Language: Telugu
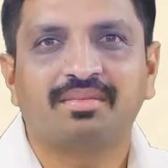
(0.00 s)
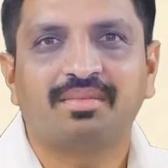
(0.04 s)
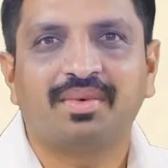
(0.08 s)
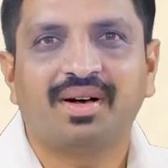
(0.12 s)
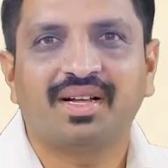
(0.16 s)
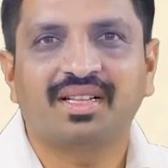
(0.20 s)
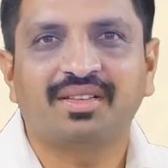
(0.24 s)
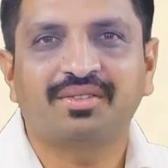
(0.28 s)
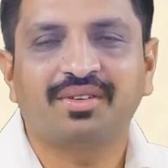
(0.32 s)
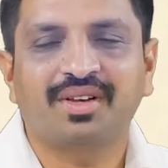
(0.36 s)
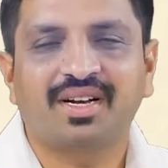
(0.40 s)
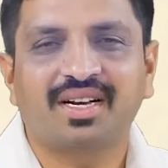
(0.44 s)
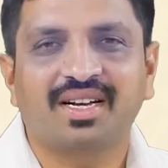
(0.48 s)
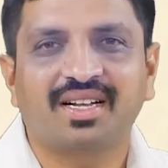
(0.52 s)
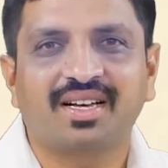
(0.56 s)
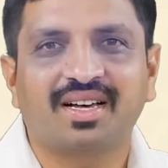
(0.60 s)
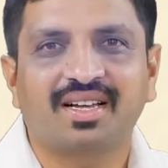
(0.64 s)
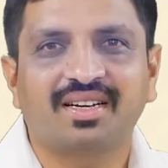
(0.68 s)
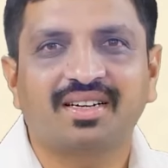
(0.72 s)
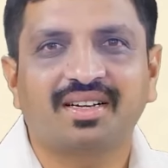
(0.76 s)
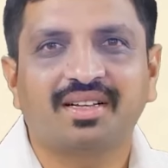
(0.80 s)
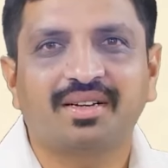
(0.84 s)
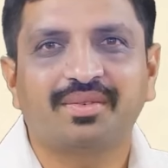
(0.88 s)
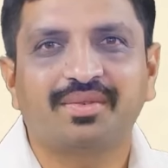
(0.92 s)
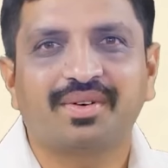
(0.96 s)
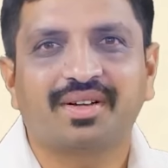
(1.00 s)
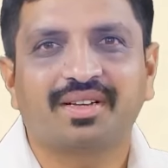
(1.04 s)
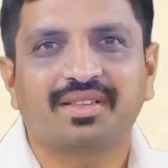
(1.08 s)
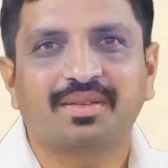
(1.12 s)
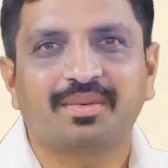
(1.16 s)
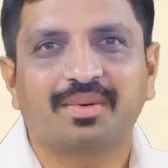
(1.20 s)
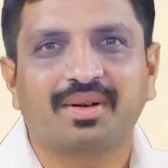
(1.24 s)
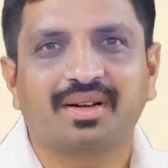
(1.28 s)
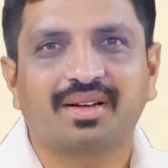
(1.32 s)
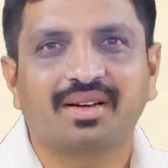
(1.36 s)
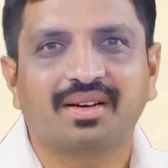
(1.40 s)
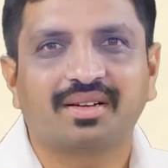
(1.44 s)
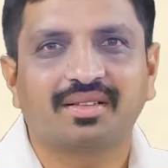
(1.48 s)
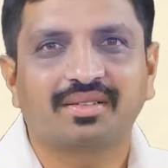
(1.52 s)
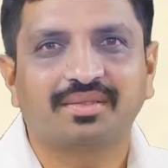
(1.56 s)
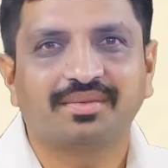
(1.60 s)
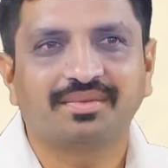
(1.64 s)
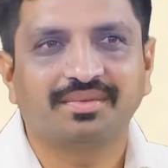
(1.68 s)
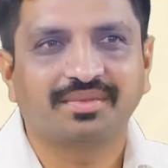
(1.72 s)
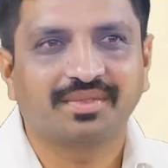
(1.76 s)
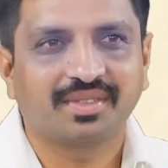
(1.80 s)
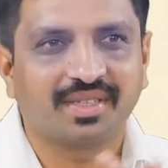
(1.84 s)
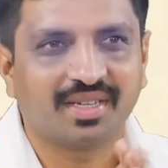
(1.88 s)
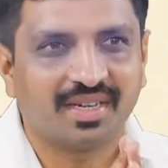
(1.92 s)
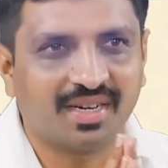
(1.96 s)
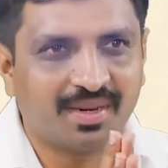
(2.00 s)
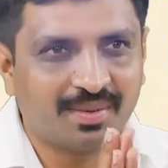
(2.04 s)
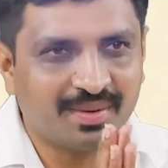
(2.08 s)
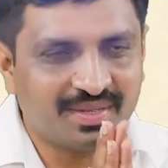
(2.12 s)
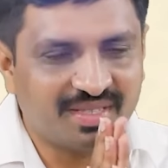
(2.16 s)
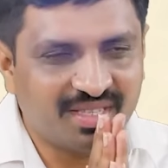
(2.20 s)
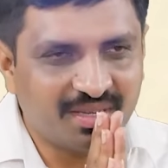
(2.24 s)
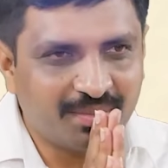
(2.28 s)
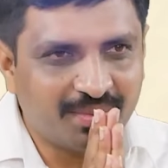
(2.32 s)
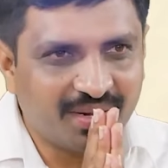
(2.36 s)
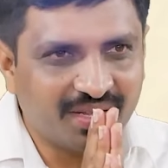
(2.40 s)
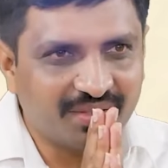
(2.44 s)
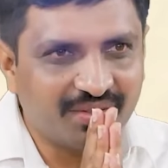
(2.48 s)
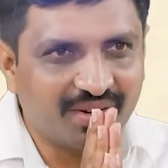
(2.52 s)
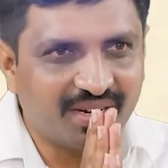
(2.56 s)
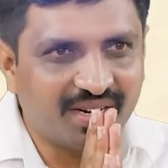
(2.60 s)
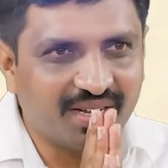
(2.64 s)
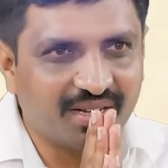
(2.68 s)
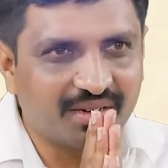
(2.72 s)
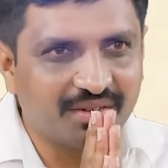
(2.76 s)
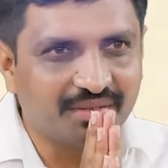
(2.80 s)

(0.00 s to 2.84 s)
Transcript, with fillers: మాధవిరెడ్డి గారు ఉన్నారు వారితో మాట్లాడదాం నమస్తే మాధవిరెడ్డి